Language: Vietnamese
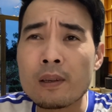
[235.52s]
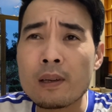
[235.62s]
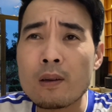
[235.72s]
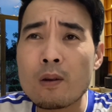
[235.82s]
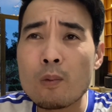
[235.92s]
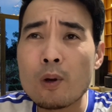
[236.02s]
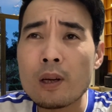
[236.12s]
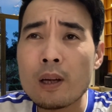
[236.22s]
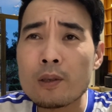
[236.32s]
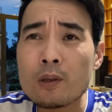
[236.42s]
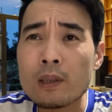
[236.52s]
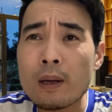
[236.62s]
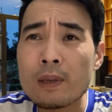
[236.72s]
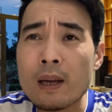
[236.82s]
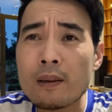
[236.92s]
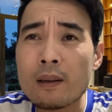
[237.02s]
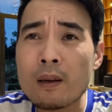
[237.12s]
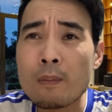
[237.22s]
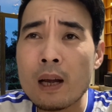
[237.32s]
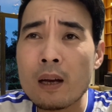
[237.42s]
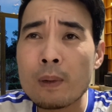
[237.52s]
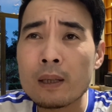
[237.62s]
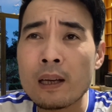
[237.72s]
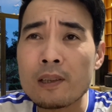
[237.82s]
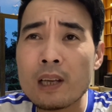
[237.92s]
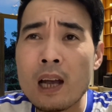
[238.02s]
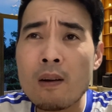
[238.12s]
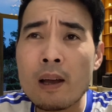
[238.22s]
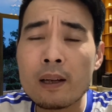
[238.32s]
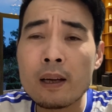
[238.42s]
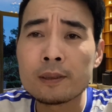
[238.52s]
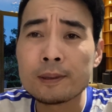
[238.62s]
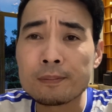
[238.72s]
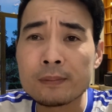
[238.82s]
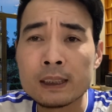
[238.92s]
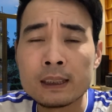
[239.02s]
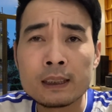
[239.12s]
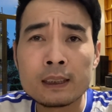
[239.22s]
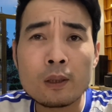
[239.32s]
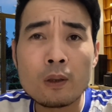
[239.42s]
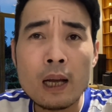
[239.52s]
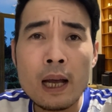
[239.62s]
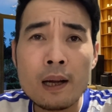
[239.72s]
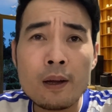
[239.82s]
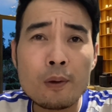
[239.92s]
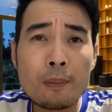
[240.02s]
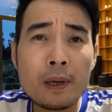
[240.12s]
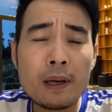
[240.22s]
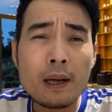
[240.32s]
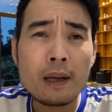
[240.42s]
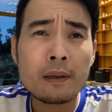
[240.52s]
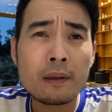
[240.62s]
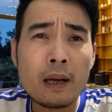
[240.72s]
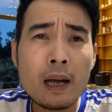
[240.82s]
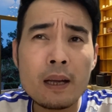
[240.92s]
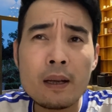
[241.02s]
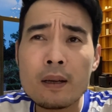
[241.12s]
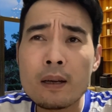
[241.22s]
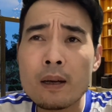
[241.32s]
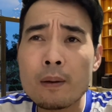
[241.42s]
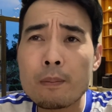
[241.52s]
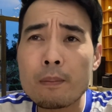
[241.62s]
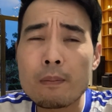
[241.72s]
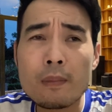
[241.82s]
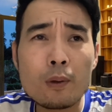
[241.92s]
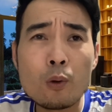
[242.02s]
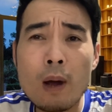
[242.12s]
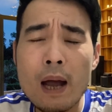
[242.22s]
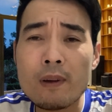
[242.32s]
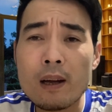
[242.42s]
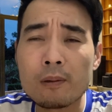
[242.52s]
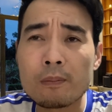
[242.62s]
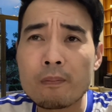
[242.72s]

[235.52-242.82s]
đã không muốn à, cho tham gia cái drama này mà tại sao lại à, cô Lan à, đột biến này cứ hay đu bám vào